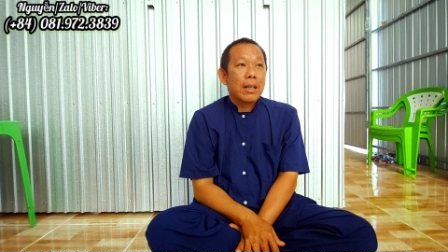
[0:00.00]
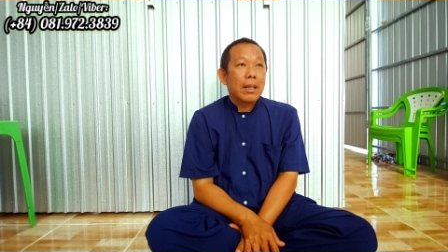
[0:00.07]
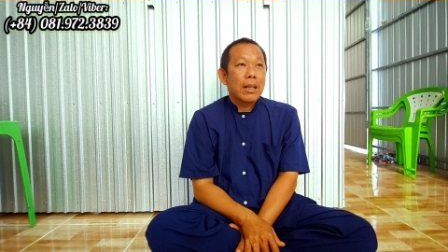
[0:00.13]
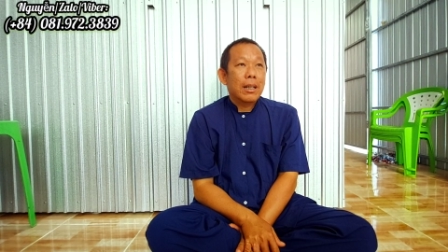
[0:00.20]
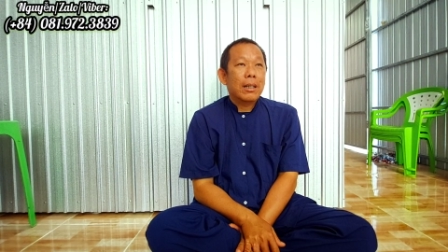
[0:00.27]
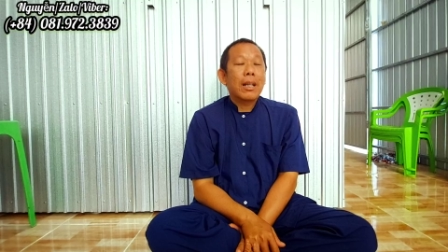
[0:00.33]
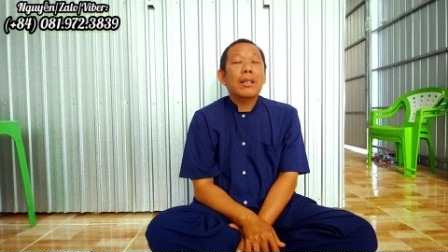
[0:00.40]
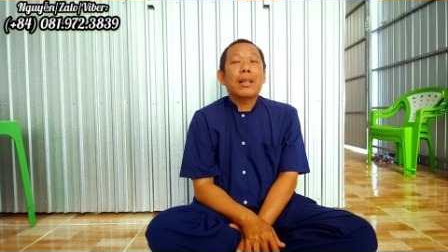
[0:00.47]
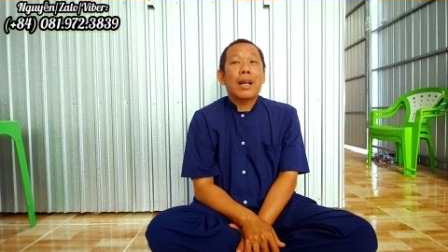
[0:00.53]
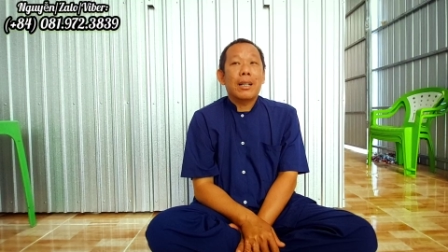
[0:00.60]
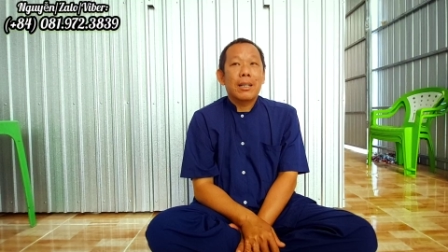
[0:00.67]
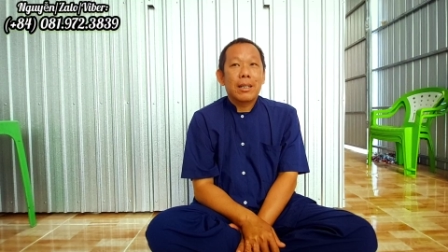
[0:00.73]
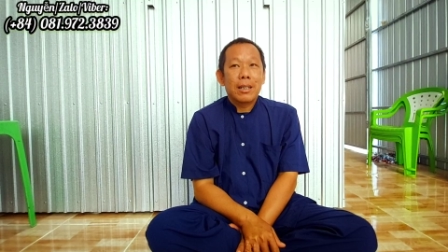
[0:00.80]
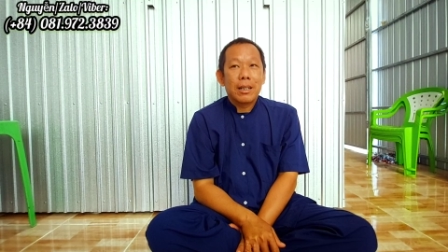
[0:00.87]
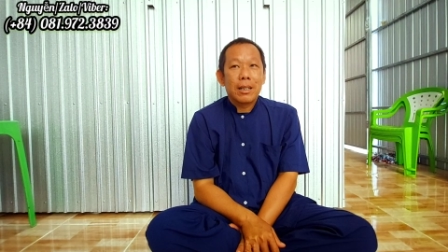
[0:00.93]
à, từ từ
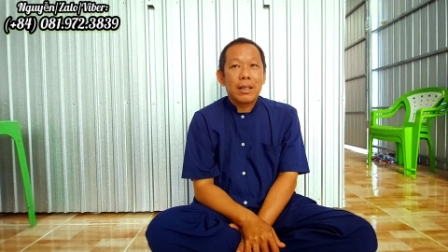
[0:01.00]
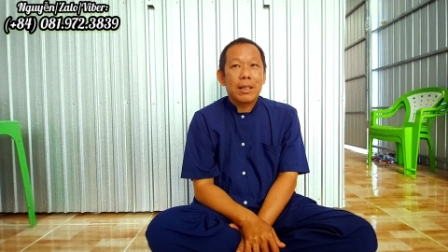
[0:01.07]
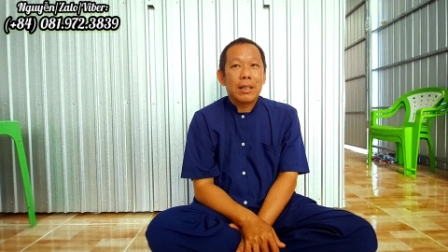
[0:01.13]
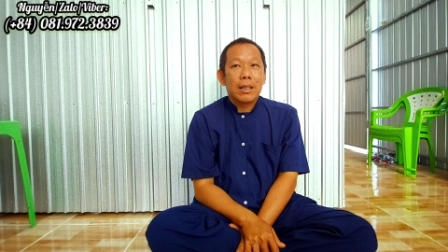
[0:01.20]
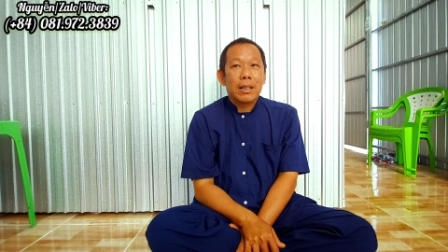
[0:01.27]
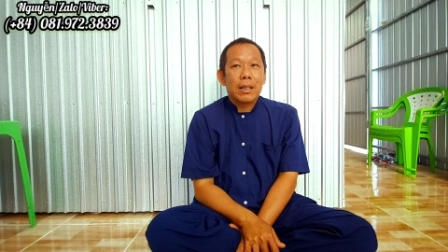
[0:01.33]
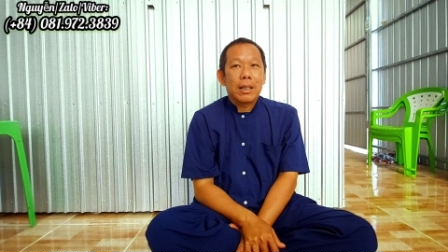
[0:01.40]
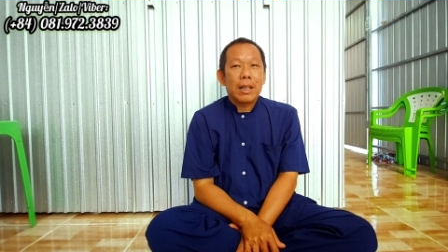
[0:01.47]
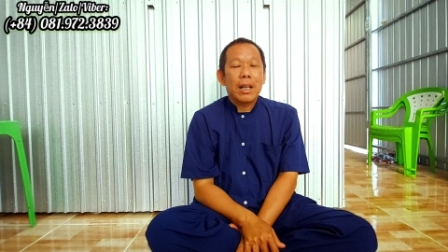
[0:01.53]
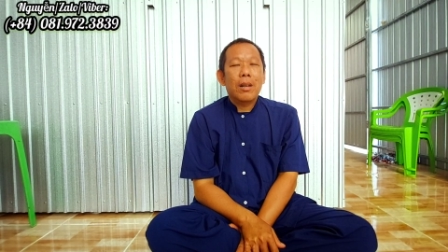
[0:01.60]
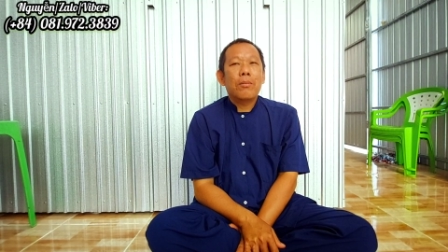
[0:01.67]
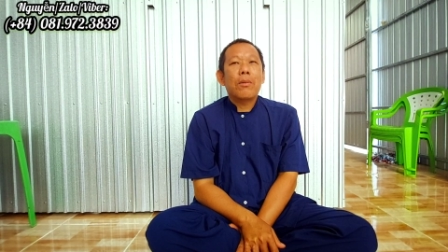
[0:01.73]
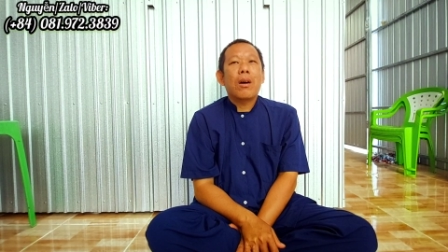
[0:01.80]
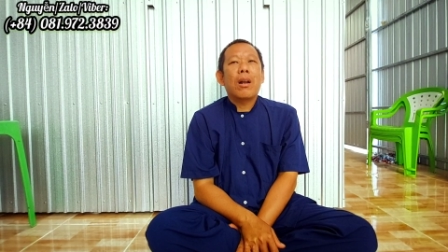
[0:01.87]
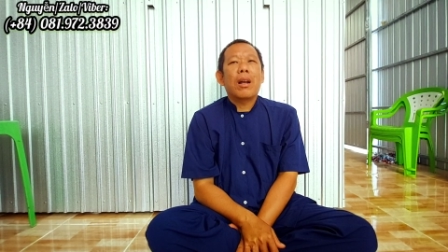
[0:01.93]
cái
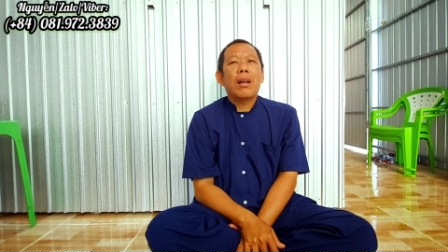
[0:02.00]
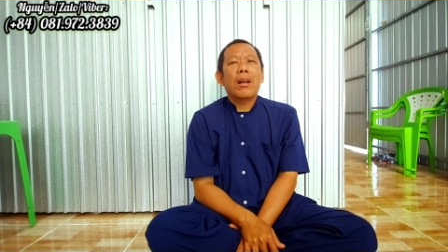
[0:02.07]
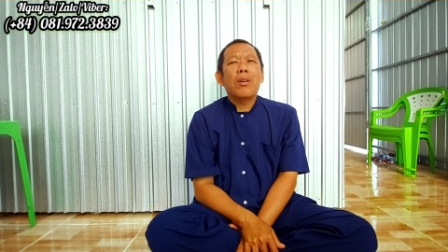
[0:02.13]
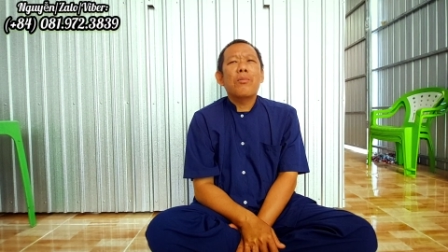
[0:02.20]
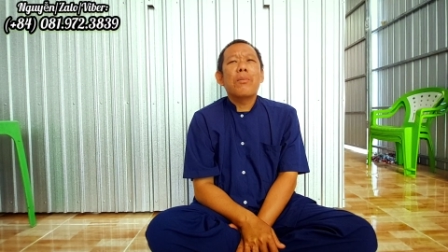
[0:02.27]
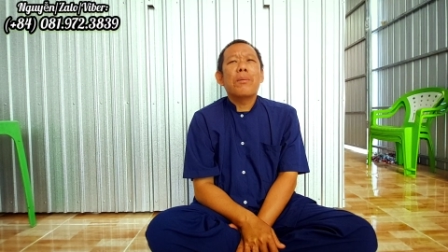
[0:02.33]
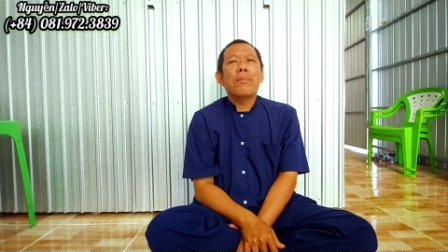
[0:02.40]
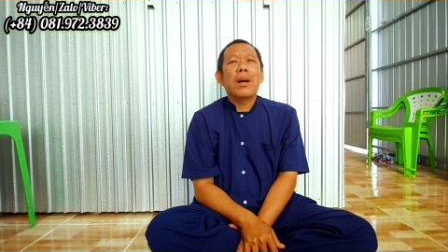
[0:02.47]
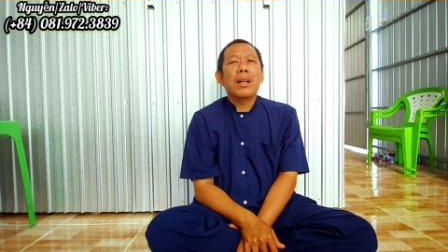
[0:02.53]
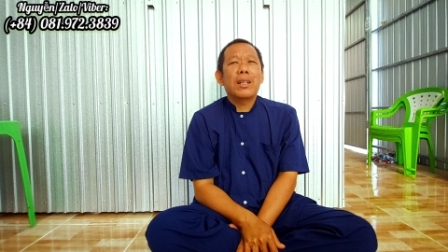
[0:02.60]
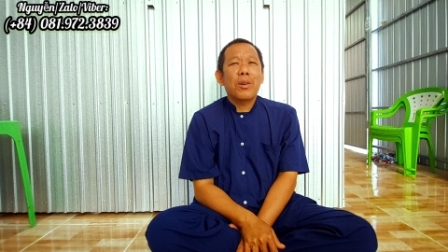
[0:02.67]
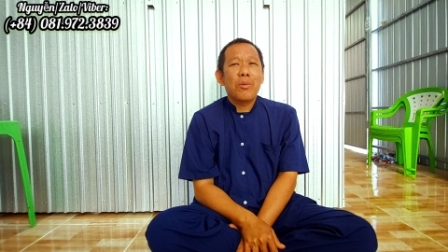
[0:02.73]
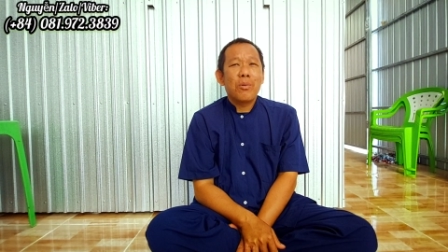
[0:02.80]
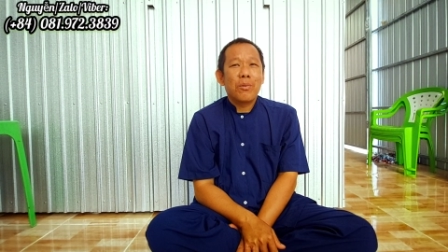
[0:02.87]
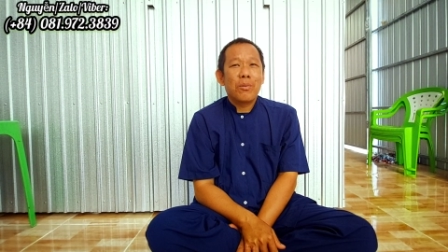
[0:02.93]
lúc đó là lúc mình mới tu